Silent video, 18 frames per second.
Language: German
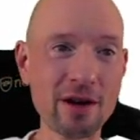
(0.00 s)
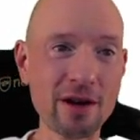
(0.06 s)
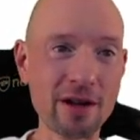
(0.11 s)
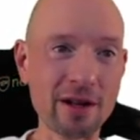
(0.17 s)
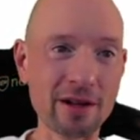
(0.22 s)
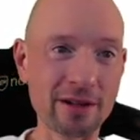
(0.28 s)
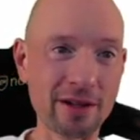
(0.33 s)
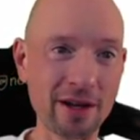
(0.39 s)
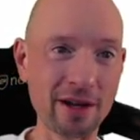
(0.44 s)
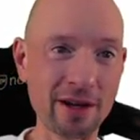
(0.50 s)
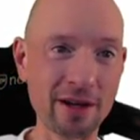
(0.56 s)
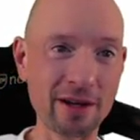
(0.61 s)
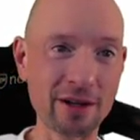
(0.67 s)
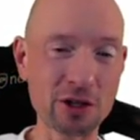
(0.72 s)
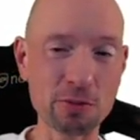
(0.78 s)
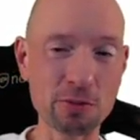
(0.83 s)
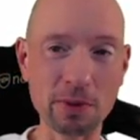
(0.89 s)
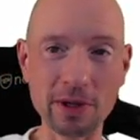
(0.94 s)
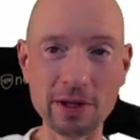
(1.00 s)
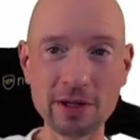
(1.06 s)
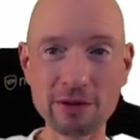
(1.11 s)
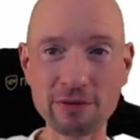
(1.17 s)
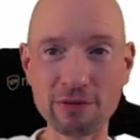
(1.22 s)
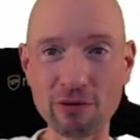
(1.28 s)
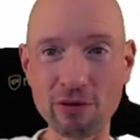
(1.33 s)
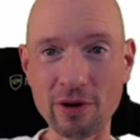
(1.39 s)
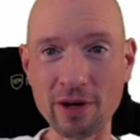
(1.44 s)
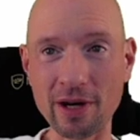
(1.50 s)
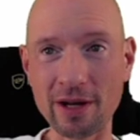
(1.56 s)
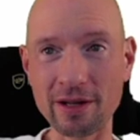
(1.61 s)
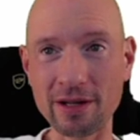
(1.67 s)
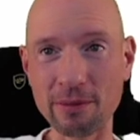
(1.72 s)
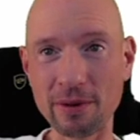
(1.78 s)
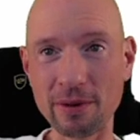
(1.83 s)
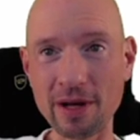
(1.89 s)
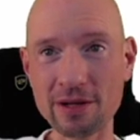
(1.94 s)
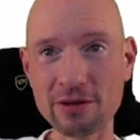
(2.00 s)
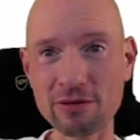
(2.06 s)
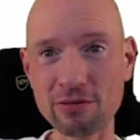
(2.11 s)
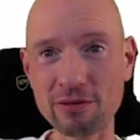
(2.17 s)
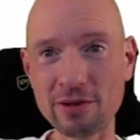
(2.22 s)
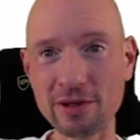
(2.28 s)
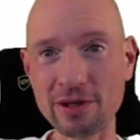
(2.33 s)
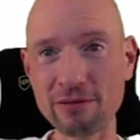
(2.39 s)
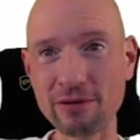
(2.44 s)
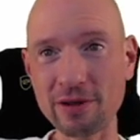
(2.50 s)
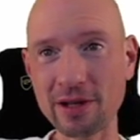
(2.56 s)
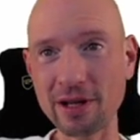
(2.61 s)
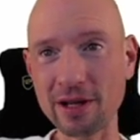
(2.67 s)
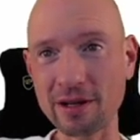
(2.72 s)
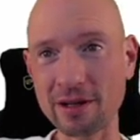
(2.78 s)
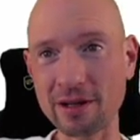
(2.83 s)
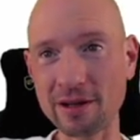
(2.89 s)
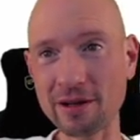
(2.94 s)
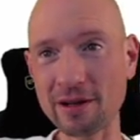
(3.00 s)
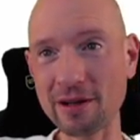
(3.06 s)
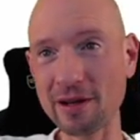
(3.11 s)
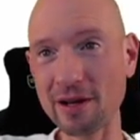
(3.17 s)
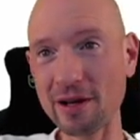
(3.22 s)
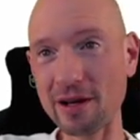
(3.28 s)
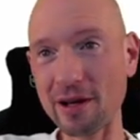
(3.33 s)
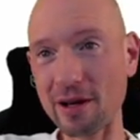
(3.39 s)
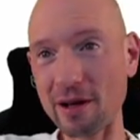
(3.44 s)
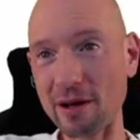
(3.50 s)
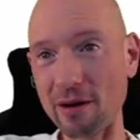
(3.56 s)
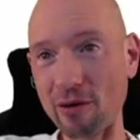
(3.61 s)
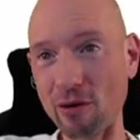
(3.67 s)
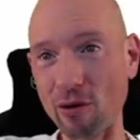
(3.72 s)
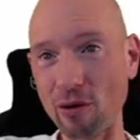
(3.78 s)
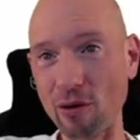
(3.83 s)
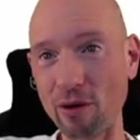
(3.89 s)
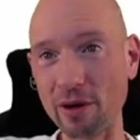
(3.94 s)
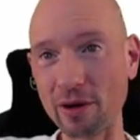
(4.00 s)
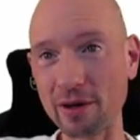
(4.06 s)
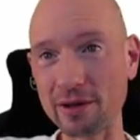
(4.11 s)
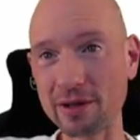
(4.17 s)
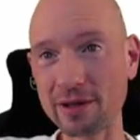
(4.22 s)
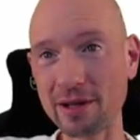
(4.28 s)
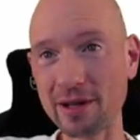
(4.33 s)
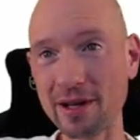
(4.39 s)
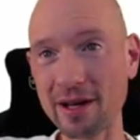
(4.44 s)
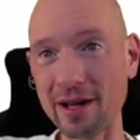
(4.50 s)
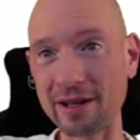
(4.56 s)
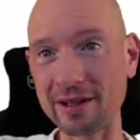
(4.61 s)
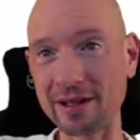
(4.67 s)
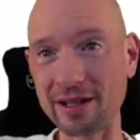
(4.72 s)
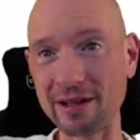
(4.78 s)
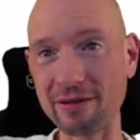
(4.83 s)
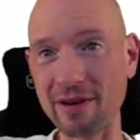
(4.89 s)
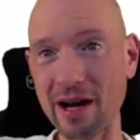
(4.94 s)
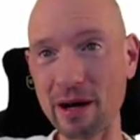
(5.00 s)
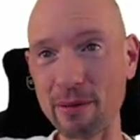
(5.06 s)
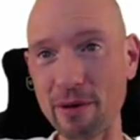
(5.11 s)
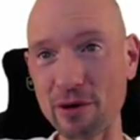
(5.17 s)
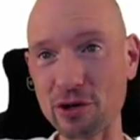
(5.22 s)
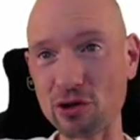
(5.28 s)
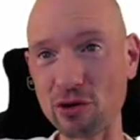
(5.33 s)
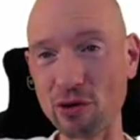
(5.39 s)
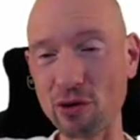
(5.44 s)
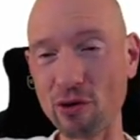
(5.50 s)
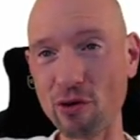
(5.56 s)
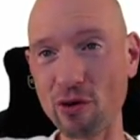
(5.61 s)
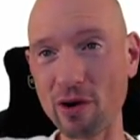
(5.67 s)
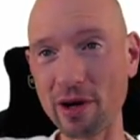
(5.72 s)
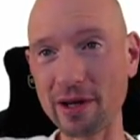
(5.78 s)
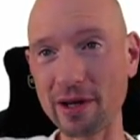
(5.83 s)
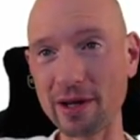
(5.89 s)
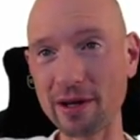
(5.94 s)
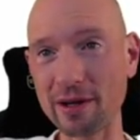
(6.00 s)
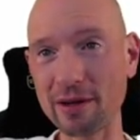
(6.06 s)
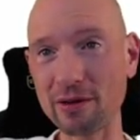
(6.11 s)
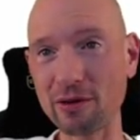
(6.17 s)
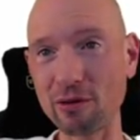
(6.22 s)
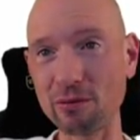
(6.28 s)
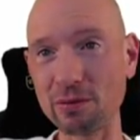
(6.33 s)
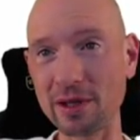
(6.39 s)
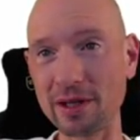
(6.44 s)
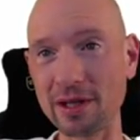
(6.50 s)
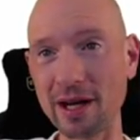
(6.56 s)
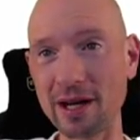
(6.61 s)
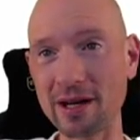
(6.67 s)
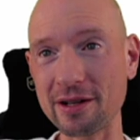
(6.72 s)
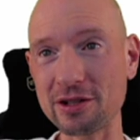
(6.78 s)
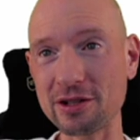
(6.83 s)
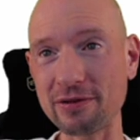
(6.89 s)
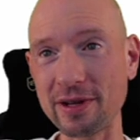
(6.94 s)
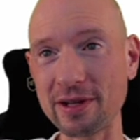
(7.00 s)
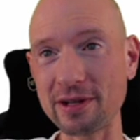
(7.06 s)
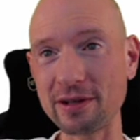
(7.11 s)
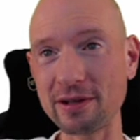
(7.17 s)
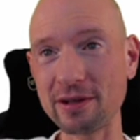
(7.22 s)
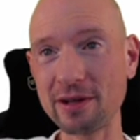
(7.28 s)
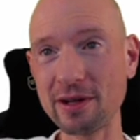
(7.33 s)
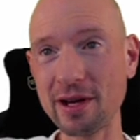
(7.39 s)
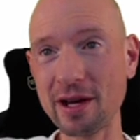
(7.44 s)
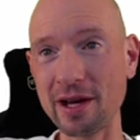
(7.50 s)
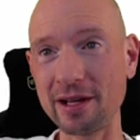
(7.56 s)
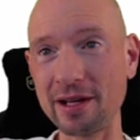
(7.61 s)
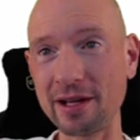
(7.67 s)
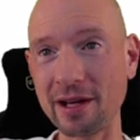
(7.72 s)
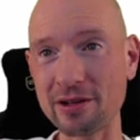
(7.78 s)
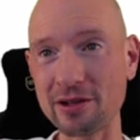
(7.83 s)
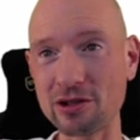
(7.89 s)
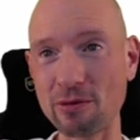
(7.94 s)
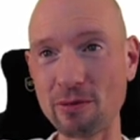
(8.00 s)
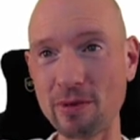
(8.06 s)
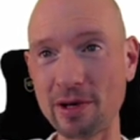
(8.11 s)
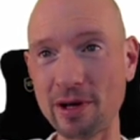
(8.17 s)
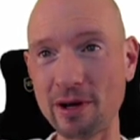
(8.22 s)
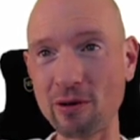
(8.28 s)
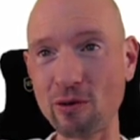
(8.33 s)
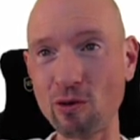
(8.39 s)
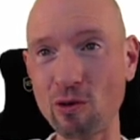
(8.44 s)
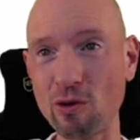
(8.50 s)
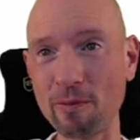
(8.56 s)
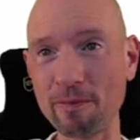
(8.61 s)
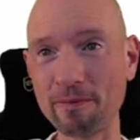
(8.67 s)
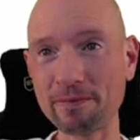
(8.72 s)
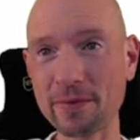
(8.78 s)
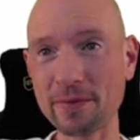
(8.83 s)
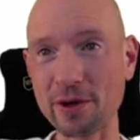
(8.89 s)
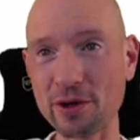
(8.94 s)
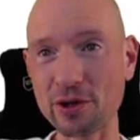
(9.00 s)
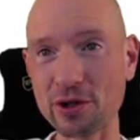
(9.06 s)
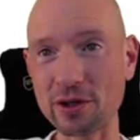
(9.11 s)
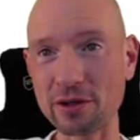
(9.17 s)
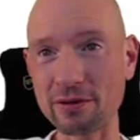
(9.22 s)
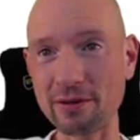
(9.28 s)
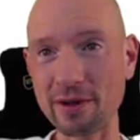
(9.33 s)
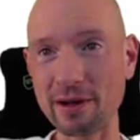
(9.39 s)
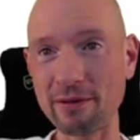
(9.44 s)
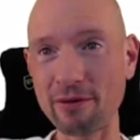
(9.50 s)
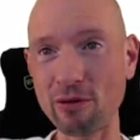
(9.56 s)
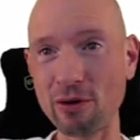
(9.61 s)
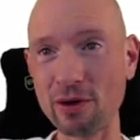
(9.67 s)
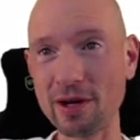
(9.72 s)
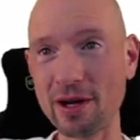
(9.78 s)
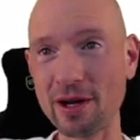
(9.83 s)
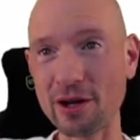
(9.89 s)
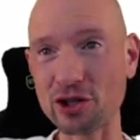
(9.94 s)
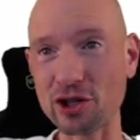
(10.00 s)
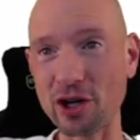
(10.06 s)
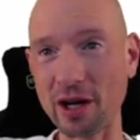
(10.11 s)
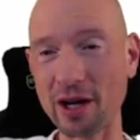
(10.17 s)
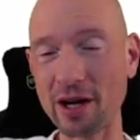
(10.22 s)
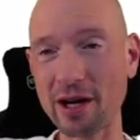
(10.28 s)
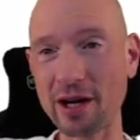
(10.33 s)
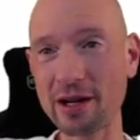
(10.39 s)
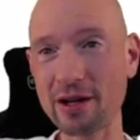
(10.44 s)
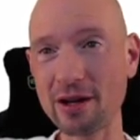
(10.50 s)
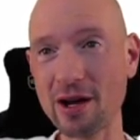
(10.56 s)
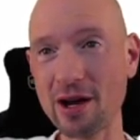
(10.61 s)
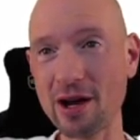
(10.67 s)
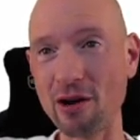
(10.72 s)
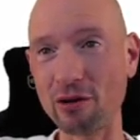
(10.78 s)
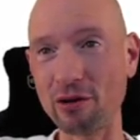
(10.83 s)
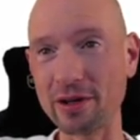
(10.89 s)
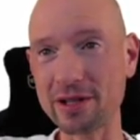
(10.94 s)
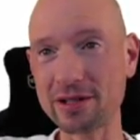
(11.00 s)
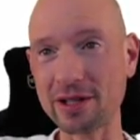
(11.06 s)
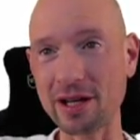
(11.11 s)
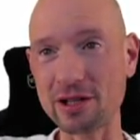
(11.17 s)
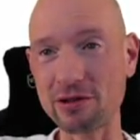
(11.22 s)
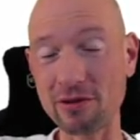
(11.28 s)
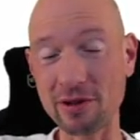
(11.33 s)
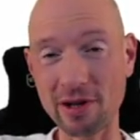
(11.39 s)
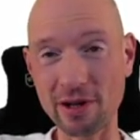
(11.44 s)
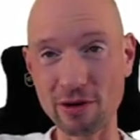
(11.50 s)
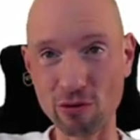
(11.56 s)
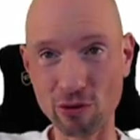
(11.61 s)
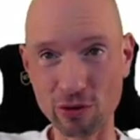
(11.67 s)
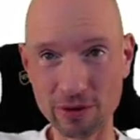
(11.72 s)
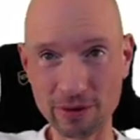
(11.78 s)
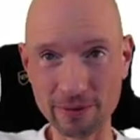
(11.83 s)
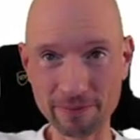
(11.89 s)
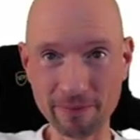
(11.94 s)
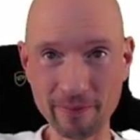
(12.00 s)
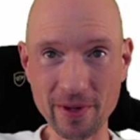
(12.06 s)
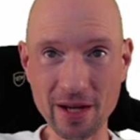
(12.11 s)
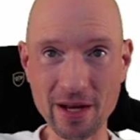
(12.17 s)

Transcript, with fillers: der spricht für eine Belastung der Lieferketten und die war aber schon höher hier um die Jahreswende. Hier ging es nochmal nach oben, das war wohl Shanghai und jetzt geht es wieder nach unten.